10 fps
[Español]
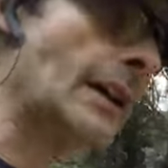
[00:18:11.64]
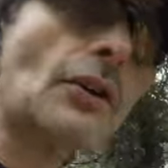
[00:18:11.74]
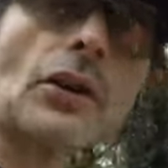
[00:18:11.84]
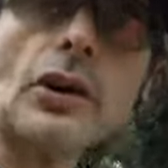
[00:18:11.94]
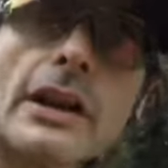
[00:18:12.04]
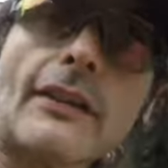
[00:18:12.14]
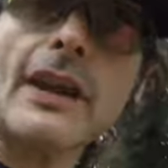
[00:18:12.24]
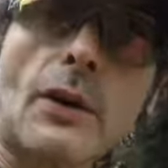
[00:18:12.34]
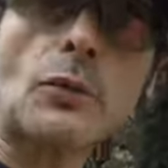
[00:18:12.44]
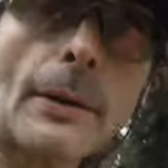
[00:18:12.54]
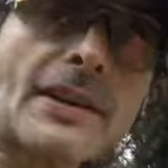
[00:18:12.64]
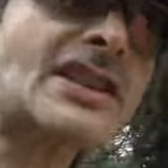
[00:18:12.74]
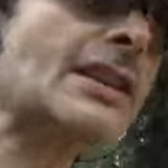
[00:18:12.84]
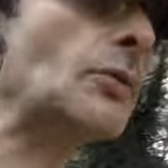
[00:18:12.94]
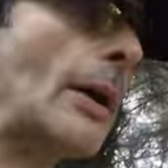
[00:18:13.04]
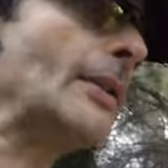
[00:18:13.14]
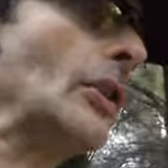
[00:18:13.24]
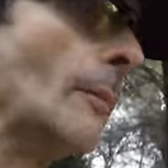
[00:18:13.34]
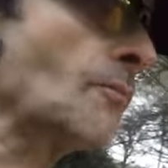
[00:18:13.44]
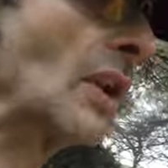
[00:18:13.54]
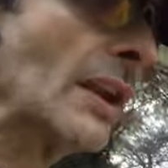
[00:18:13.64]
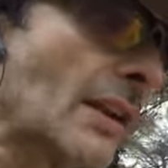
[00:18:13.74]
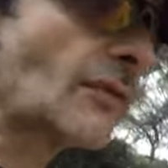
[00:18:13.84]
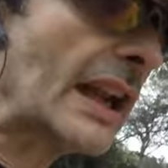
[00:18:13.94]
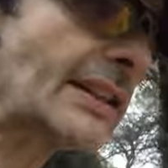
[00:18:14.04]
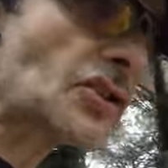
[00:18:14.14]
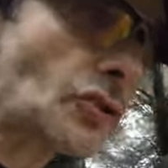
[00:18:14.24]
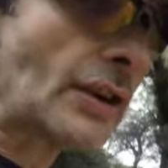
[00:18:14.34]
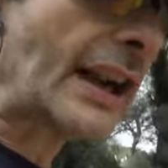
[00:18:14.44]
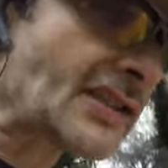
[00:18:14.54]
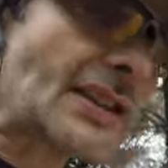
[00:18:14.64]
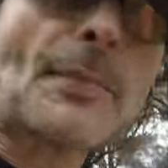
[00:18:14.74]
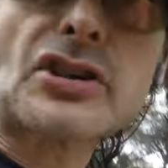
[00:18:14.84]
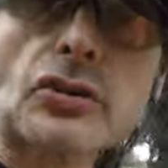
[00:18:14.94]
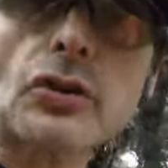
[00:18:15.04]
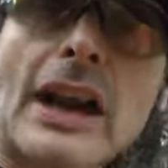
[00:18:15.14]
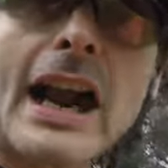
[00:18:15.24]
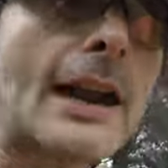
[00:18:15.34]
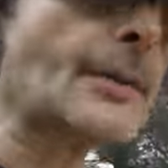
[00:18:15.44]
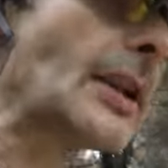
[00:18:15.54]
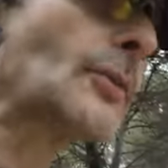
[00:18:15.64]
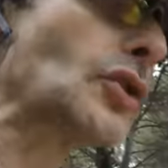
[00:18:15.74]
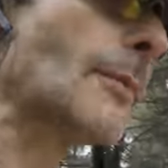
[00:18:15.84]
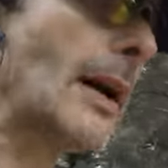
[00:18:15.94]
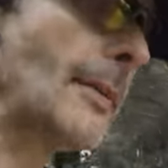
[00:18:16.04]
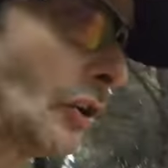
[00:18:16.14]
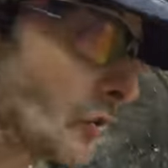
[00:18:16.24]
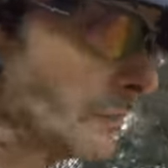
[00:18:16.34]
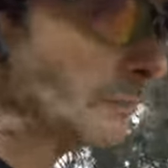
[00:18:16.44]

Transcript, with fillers: Orejón día, una vez sí, una vez no. Ya de isotónica y siempre isotónica cada 20 minutos más o menos.